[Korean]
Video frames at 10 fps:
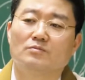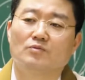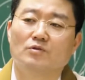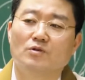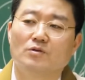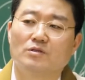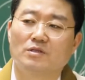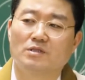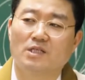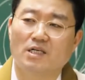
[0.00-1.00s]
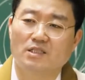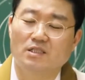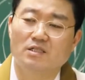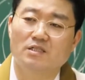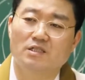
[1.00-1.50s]
불교는
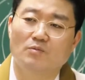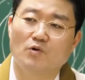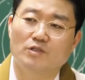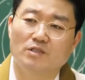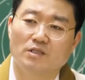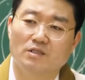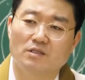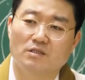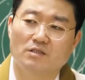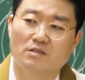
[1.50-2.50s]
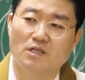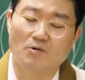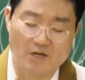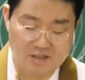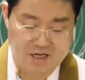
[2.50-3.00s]
색신을 현재 모셔져 있는 그런
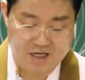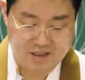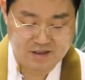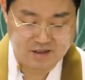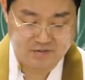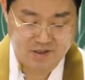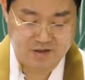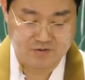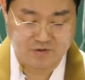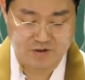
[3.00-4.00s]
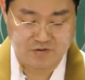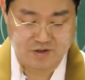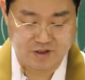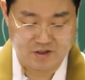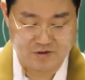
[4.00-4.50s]
상황이다. 이렇게 말씀드릴 수
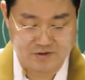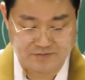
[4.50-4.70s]
있겠죠.